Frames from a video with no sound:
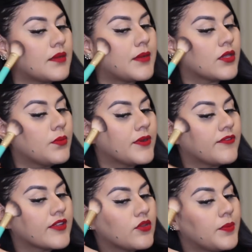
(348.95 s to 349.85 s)
tamaño
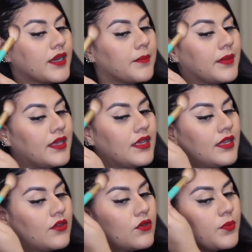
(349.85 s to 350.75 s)
perfecto para
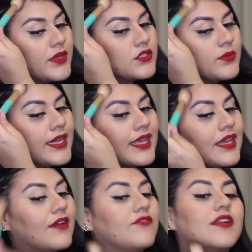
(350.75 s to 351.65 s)
mí, luego puedes subir
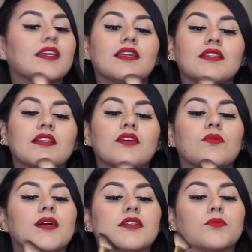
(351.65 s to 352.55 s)
aquí a la frente
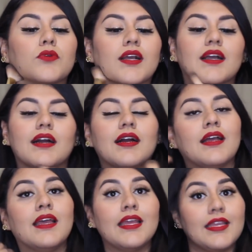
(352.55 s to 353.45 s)
o bajas por acá.
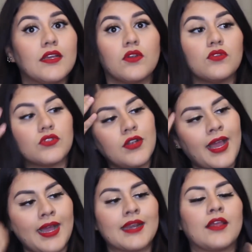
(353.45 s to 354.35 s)
Incluso
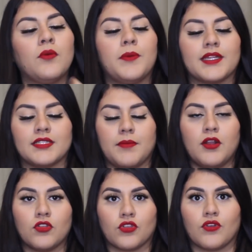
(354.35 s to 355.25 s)
la he agarrado para hacerme
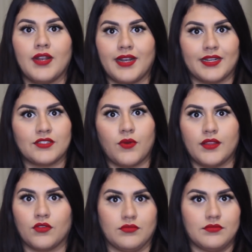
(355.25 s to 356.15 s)
el contorno de la nariz
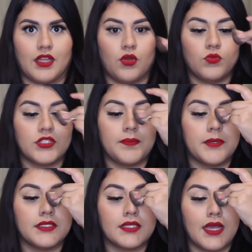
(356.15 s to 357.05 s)
cuando tengo mucha
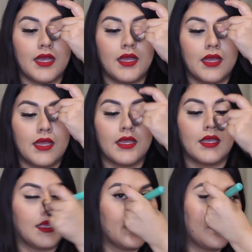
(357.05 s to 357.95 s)
prisa
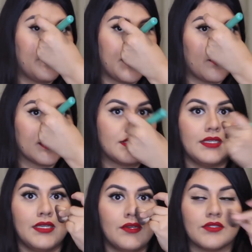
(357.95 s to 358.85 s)
y me hago
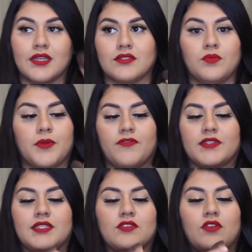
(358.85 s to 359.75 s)
así, o sea, súper
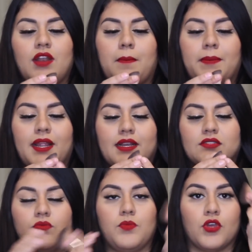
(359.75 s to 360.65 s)
fácil, solo la
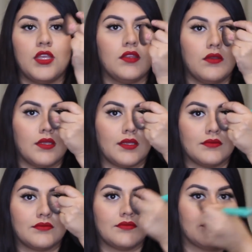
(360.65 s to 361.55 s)
planas un poquito
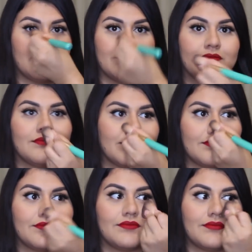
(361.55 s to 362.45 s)
y
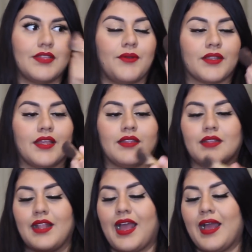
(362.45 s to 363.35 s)
de
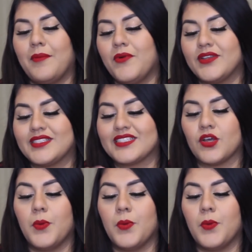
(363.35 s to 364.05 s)
verdad la amo. Esta es